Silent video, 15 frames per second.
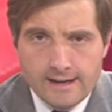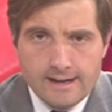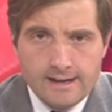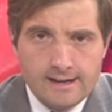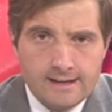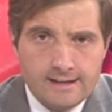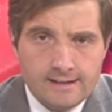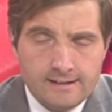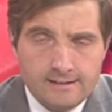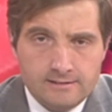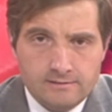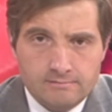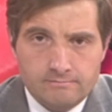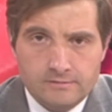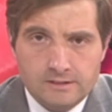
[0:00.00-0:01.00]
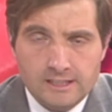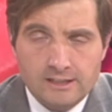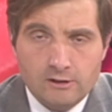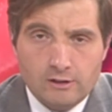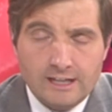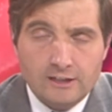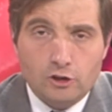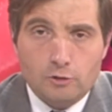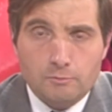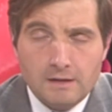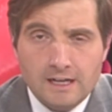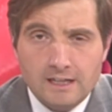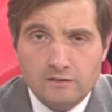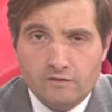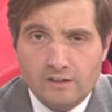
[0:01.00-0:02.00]
eh, tiene horarios
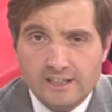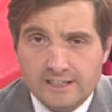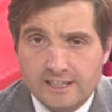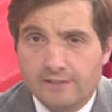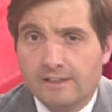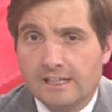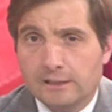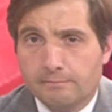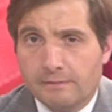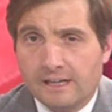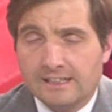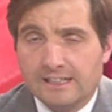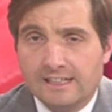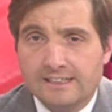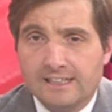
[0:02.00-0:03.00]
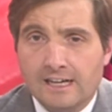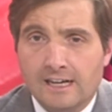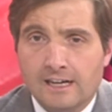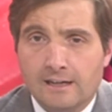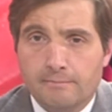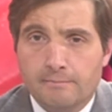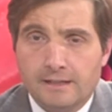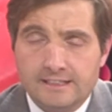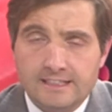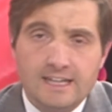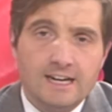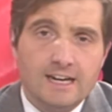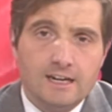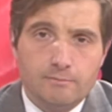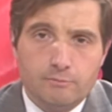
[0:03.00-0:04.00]
más flexibles para salir a
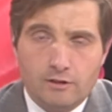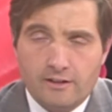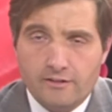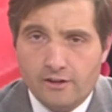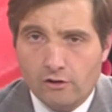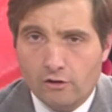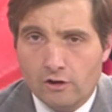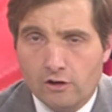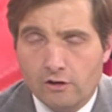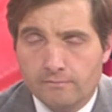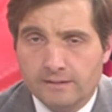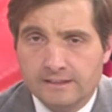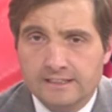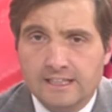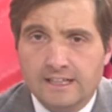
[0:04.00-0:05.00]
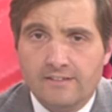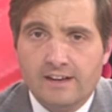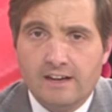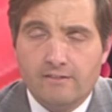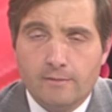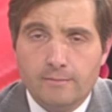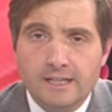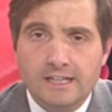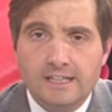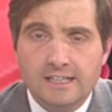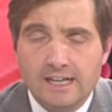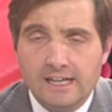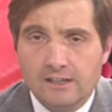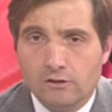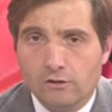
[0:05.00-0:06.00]
pasear, puede hacerlo en compañía de la
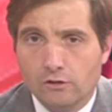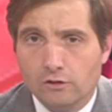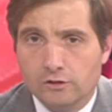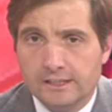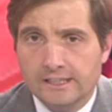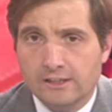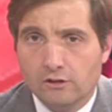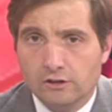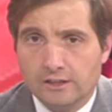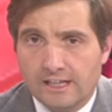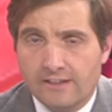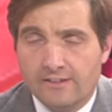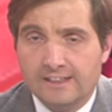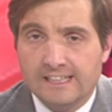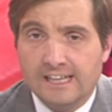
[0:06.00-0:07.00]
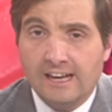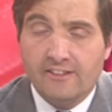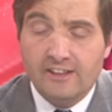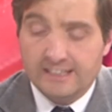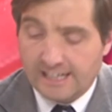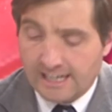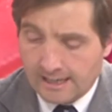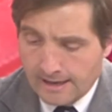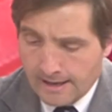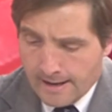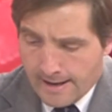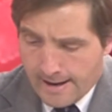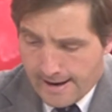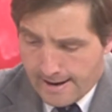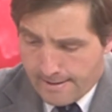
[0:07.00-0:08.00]
familia, con los hijos, etcétera, etcétera.
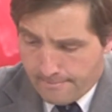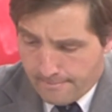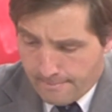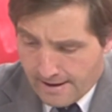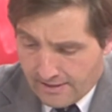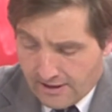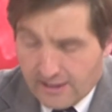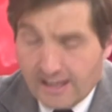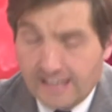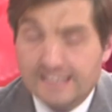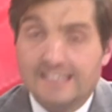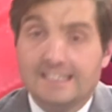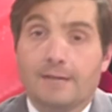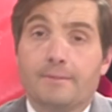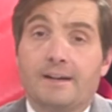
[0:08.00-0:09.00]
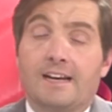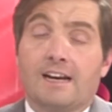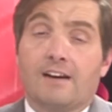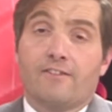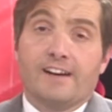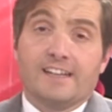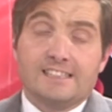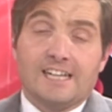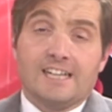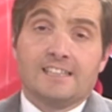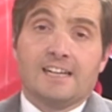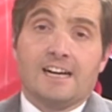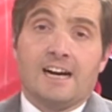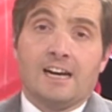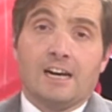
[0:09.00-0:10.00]
medidas que también
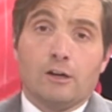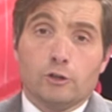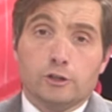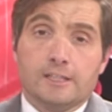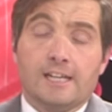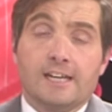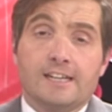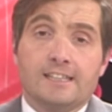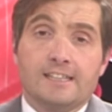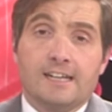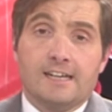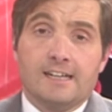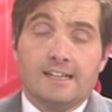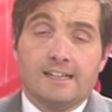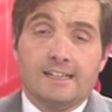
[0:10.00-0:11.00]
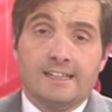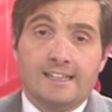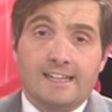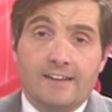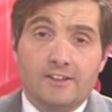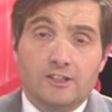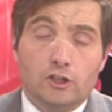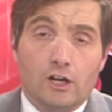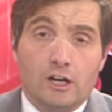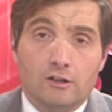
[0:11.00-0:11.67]
afectan a la hostelería y que ha dicho la